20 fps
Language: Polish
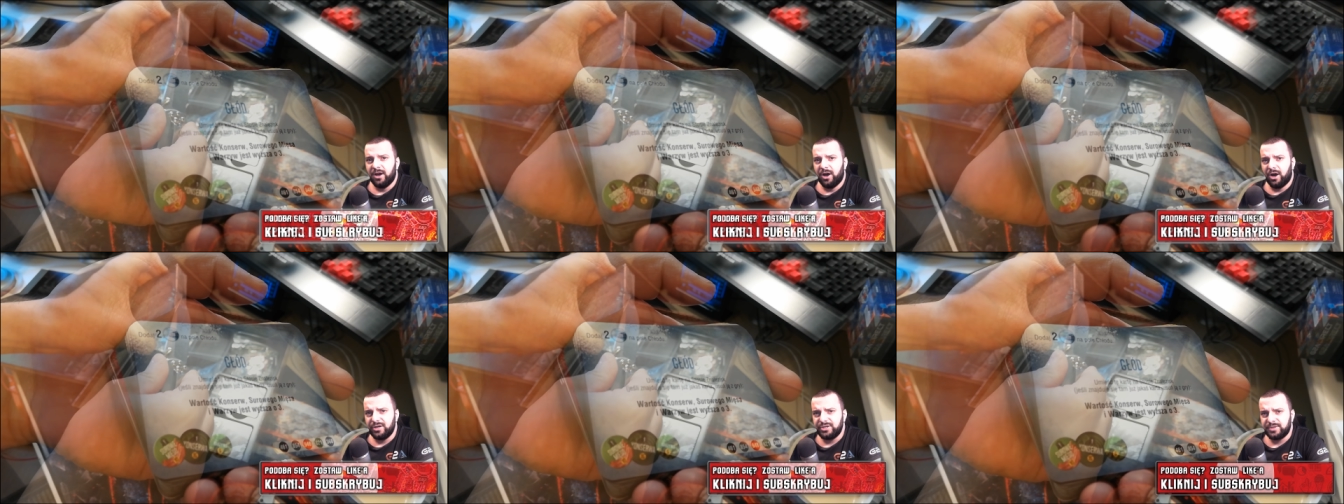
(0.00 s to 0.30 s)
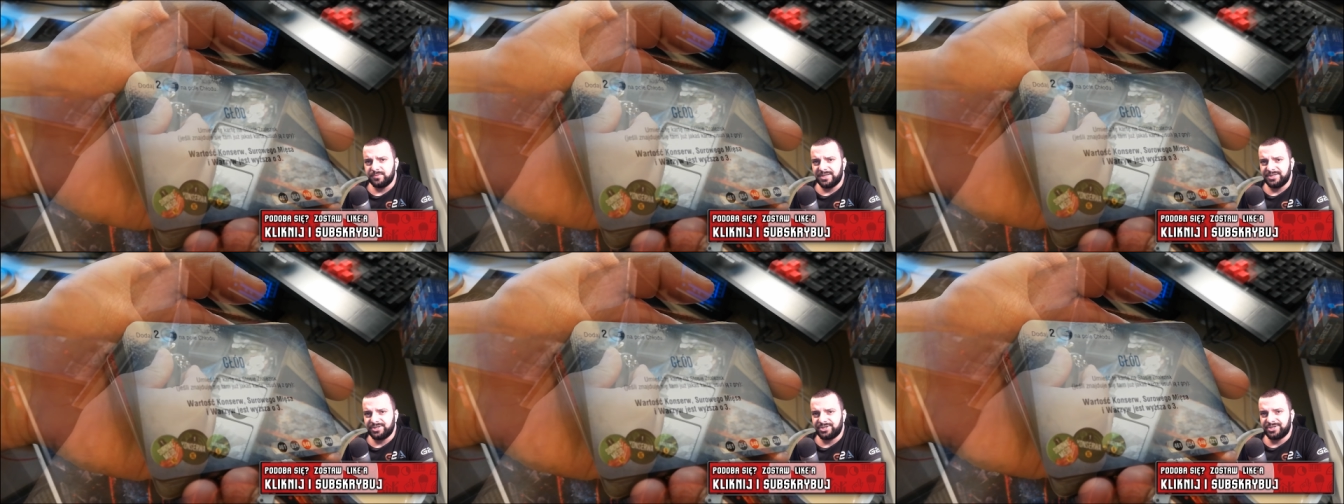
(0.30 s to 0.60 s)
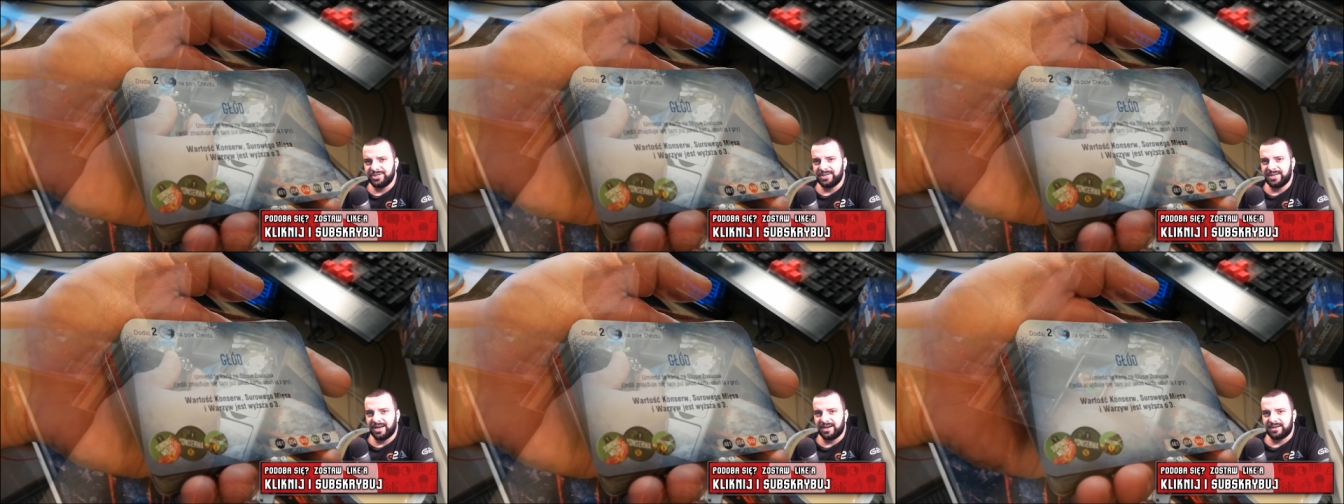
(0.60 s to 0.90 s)

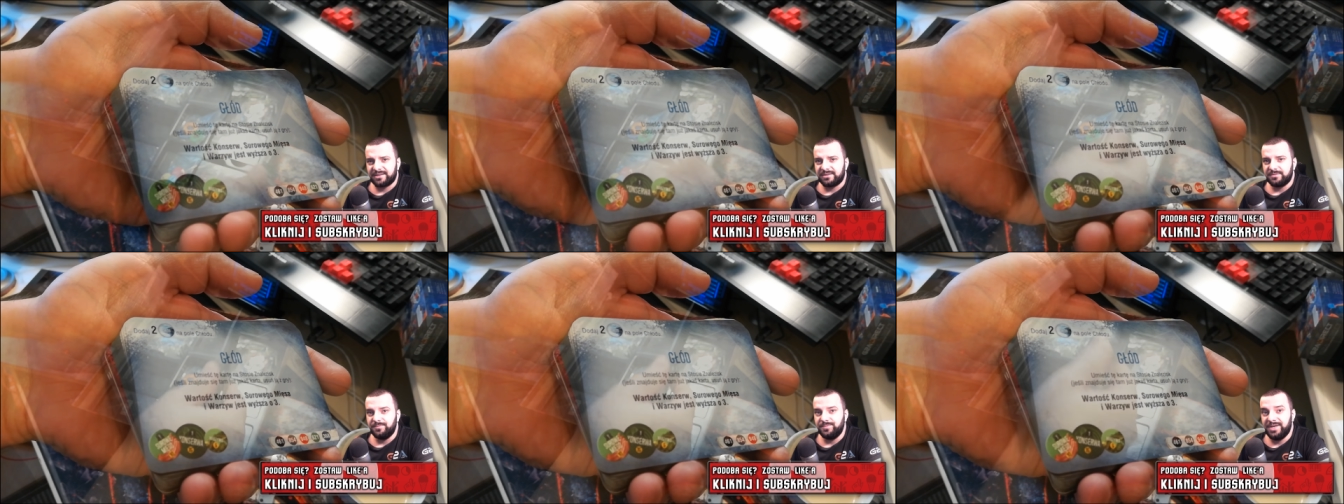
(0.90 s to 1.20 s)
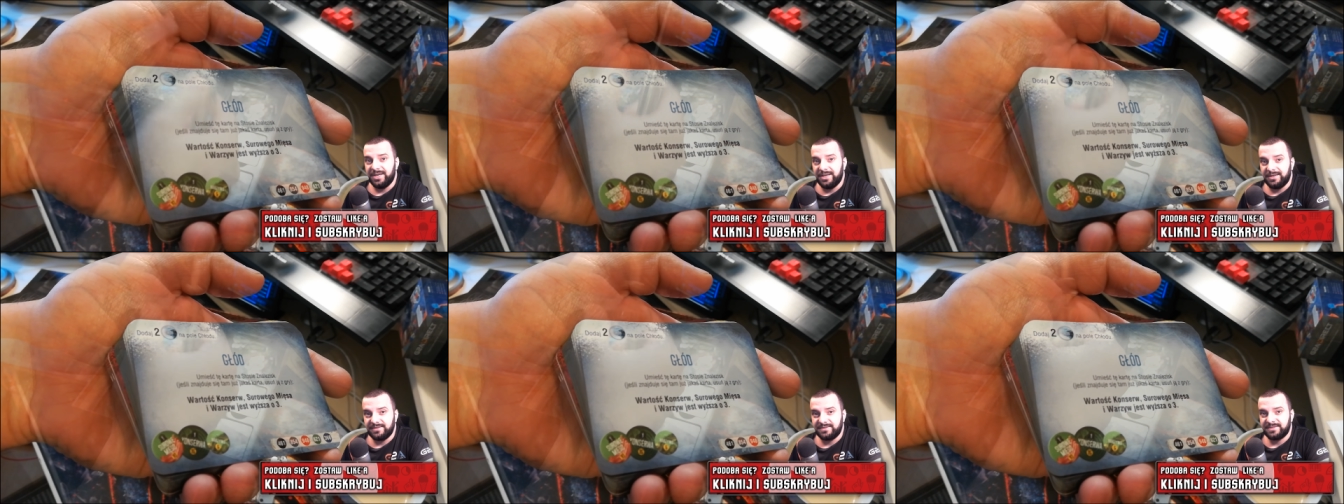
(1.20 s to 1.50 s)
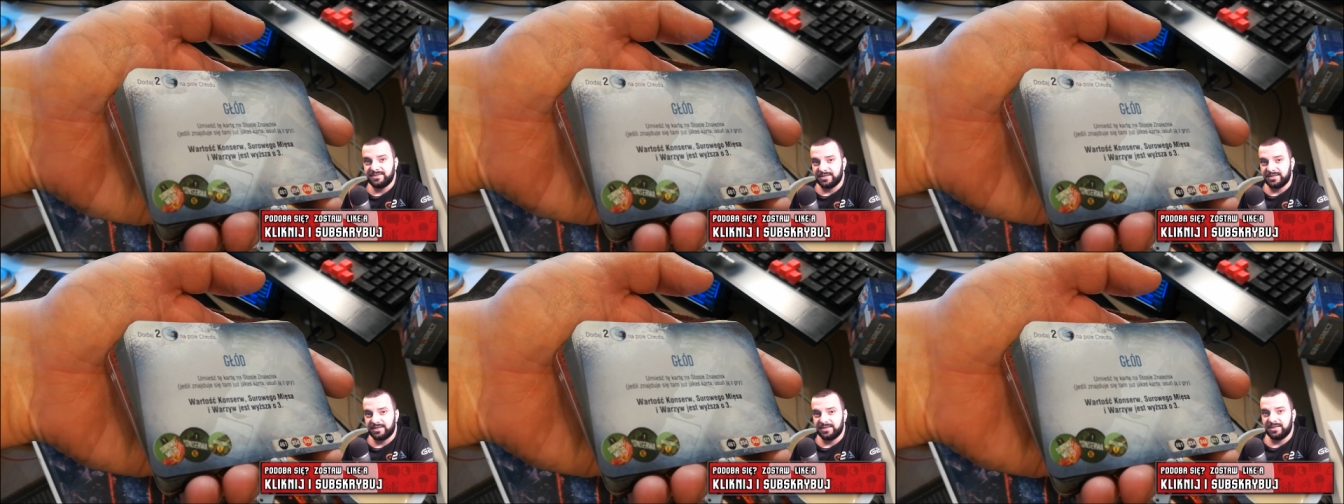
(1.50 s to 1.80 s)
18 kart
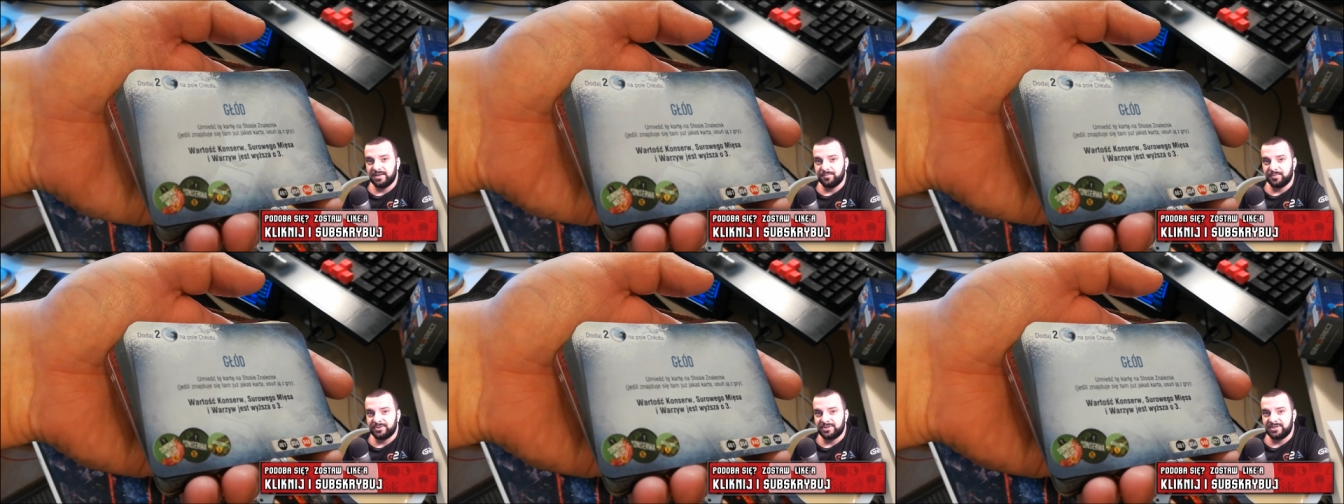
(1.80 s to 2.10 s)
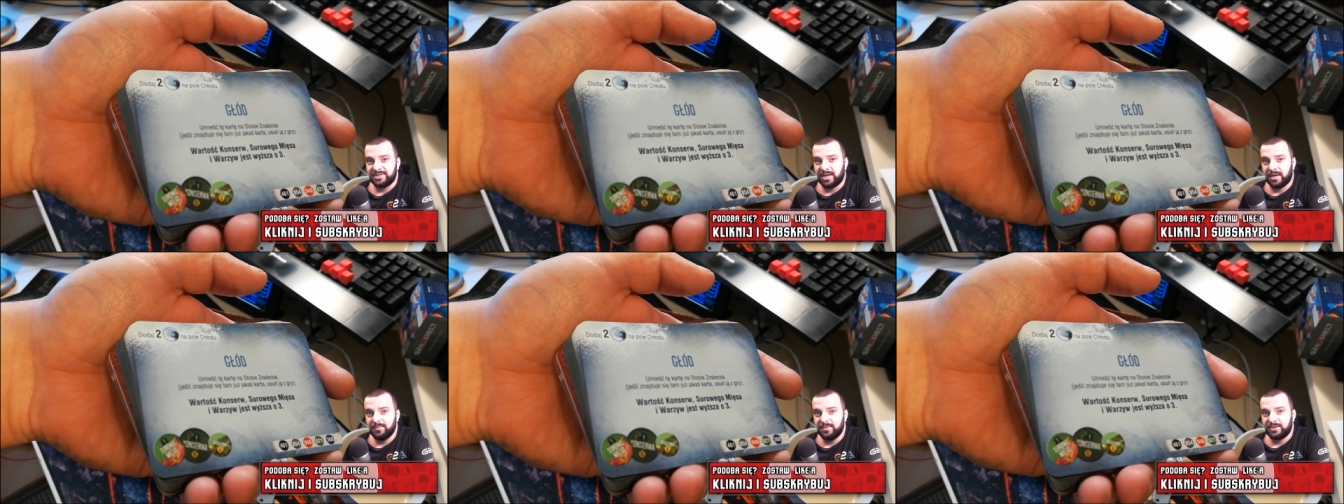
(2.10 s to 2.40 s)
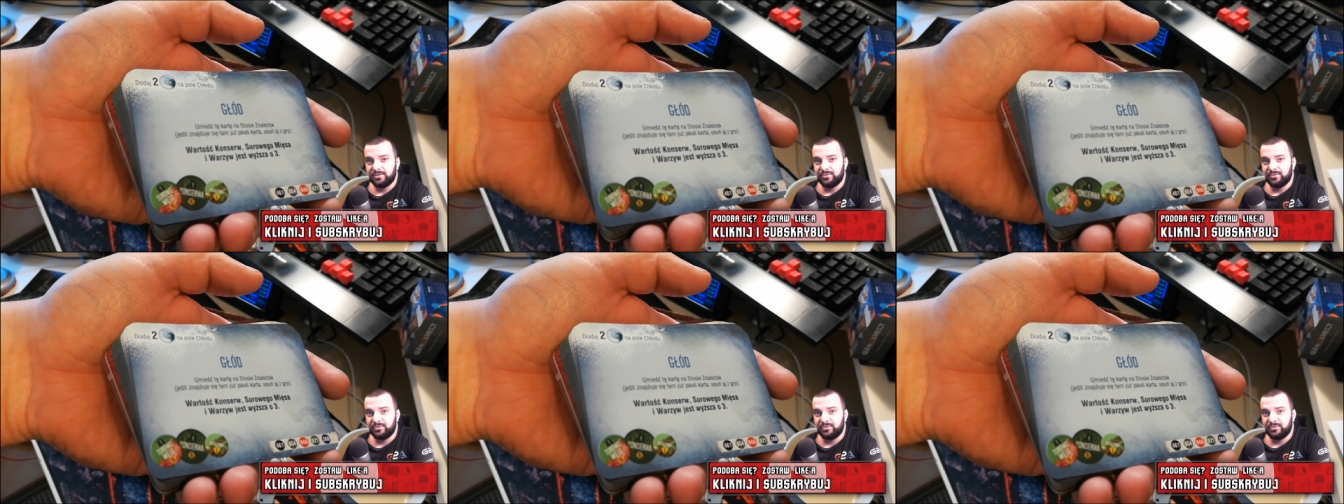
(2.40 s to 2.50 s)
miejsc, jakie napotykamy,